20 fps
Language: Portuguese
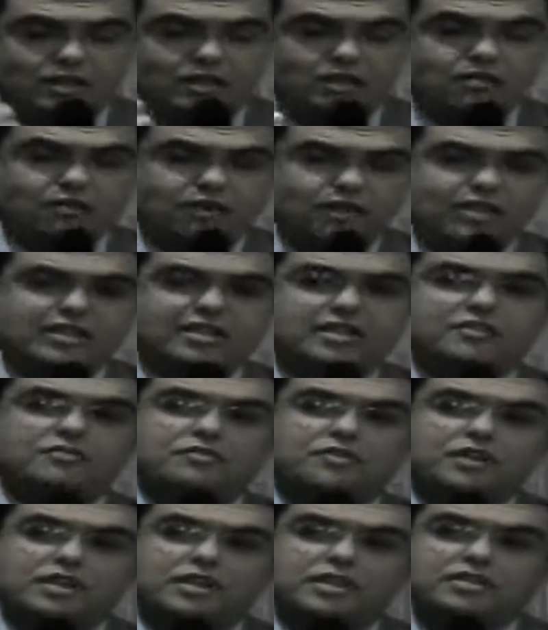Ivânia
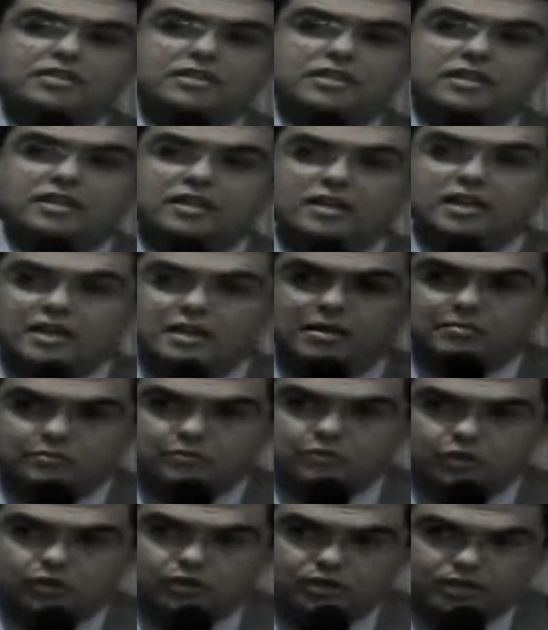Deveza,
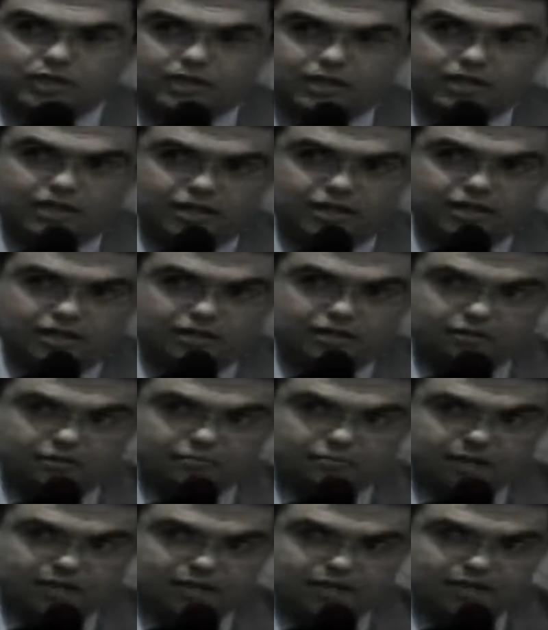Dona
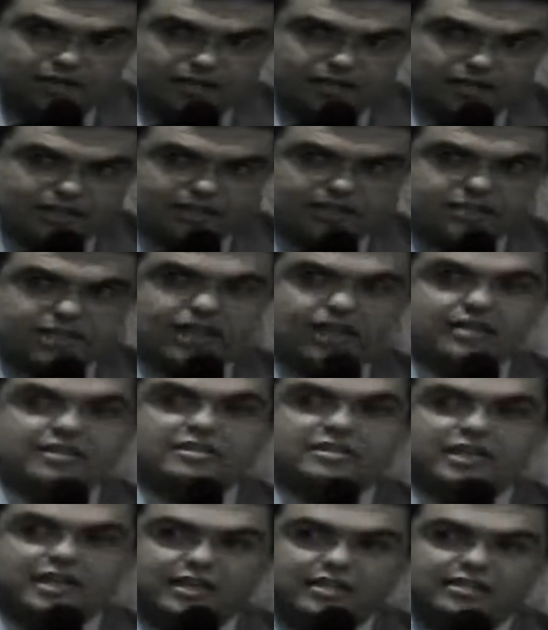Maria Helena
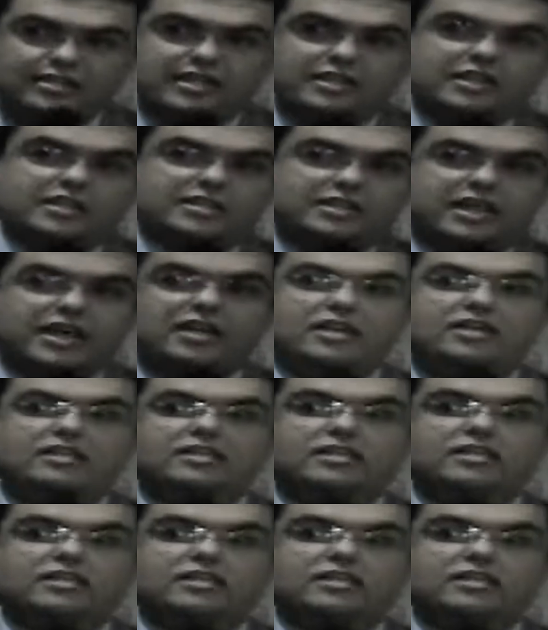Sades, ex-secretária de